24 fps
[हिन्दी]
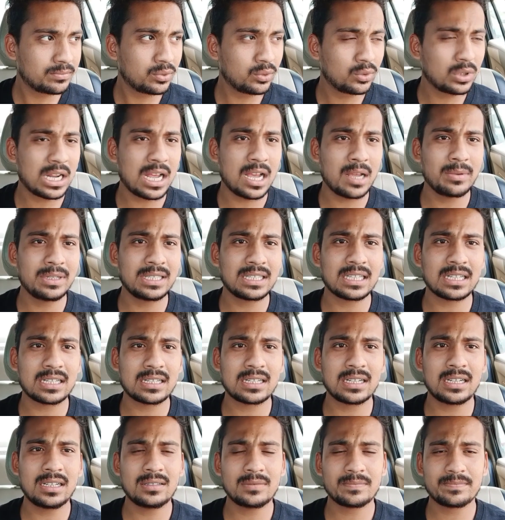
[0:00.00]
पूरा अभी तक
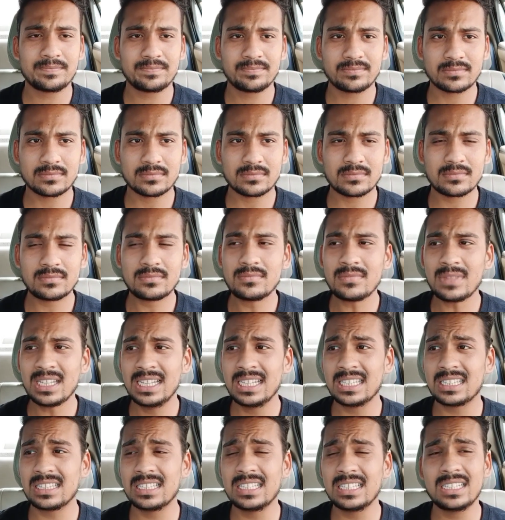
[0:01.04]
का
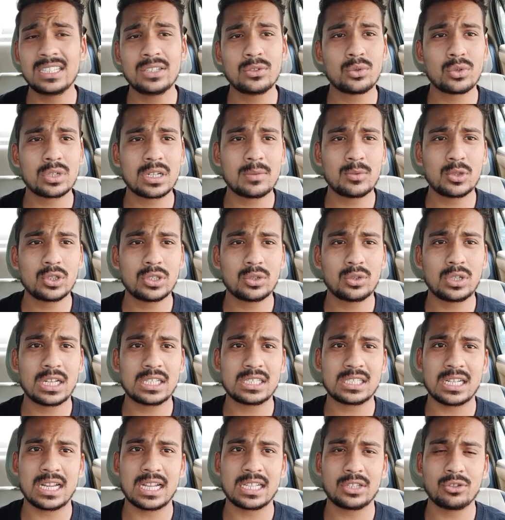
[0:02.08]
इतने दिन हो गए मुझे ओला
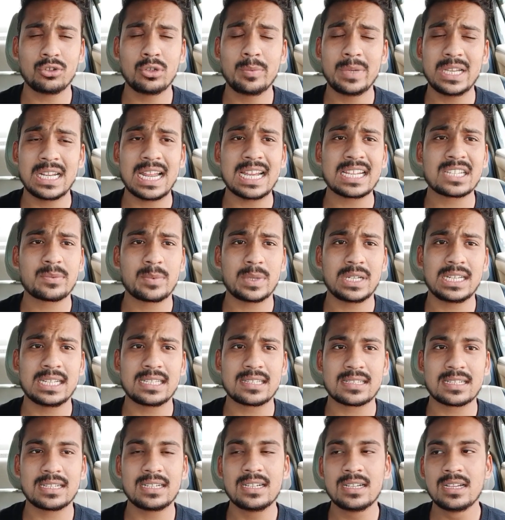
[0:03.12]
चलाते हुए मेरा
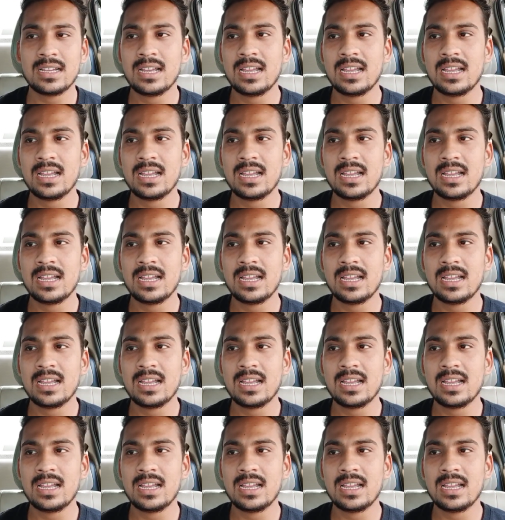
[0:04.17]
एक्सपीरियंस है